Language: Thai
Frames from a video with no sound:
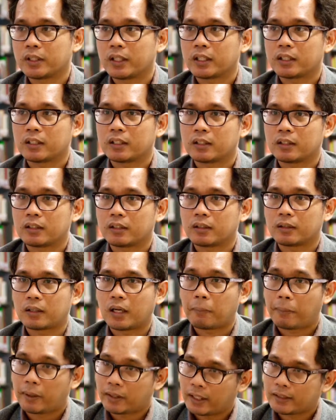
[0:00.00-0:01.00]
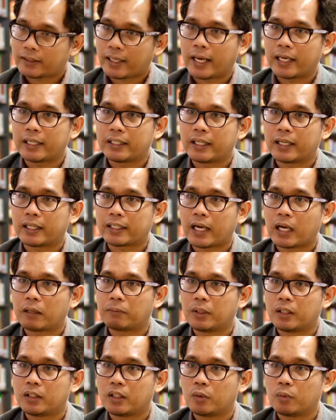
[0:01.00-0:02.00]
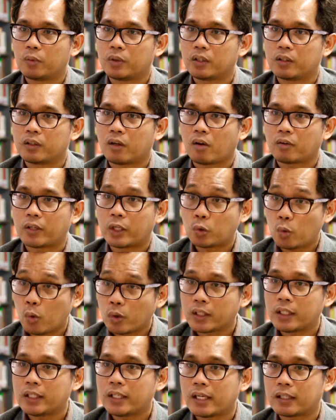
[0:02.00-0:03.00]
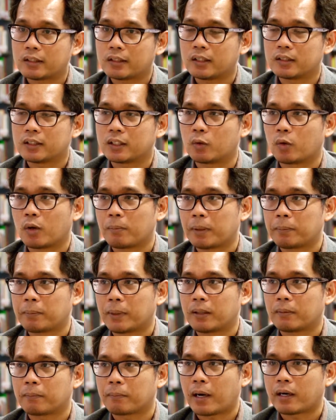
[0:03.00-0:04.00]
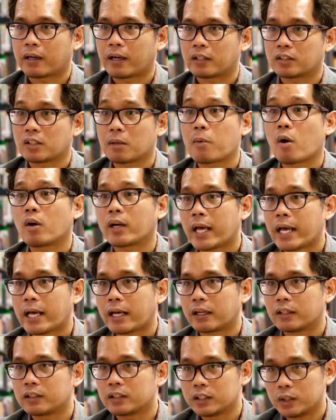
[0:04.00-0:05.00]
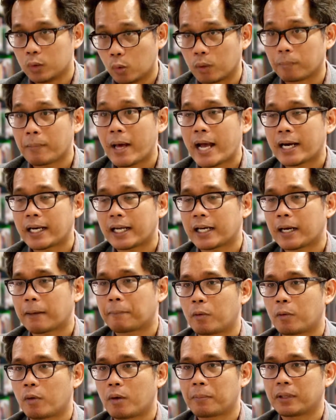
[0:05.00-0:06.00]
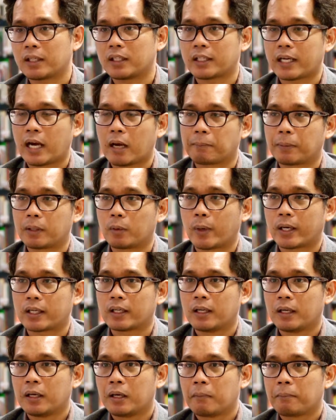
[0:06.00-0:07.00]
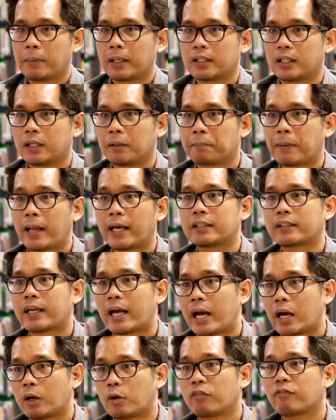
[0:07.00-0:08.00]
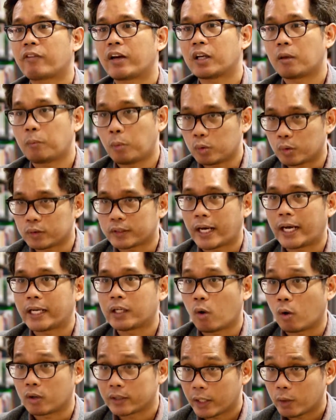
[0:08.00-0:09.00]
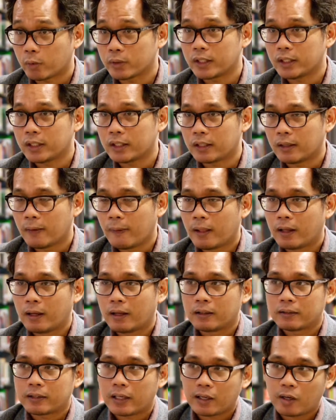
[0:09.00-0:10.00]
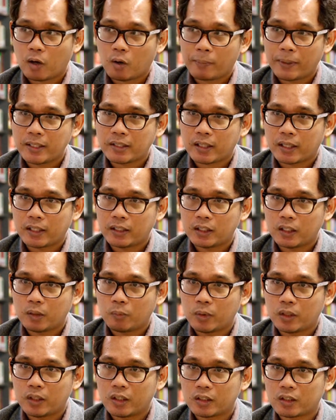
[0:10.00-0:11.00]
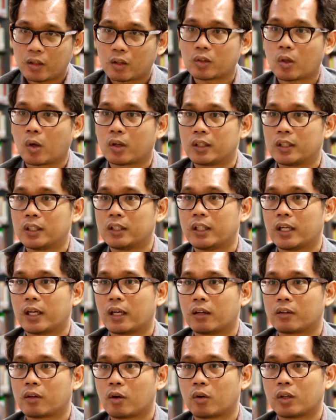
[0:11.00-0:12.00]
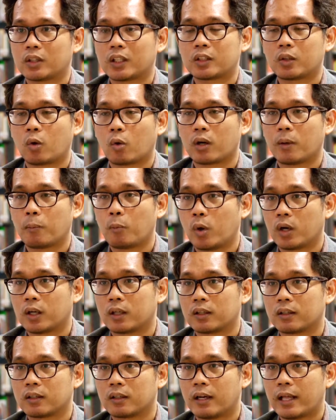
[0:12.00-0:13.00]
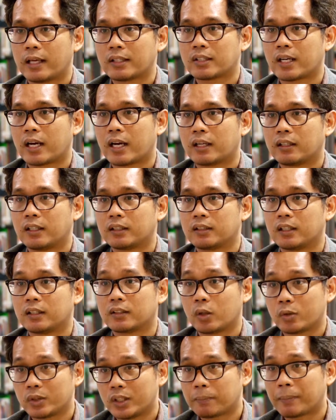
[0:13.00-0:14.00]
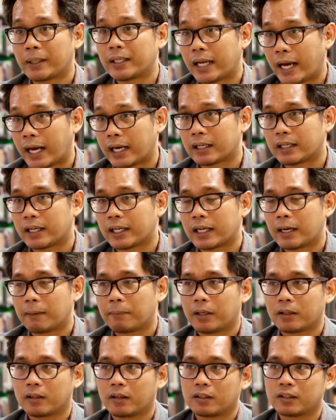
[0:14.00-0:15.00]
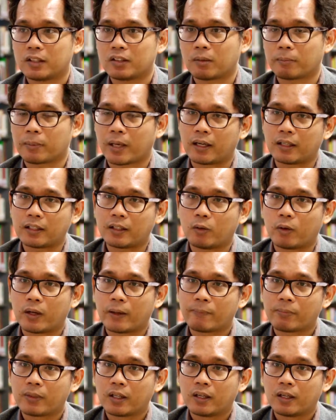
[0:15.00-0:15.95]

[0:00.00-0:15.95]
ฉะนั้นในประเทศไทยเนี่ยการมีทีวีดิจิตอลในช่วงนี้เนี่ยจึงถือว่ามันเป็นภาระเฉพาะหน้าด่วนมากนะคราะว่ามันคือการปฏิวัติมันคือปลายทางรถไฟขบวนสุดท้ายของเทคโนโลยีถ้าเราไม่ใช้ทีวีดิจิตอลตอนนี้เนี่ยเราก็จะตกขบวนล่าช้าในเชิงเทคโนโลยีไปนานนะครับแล้วก็ที่สำคัญก็คือว่า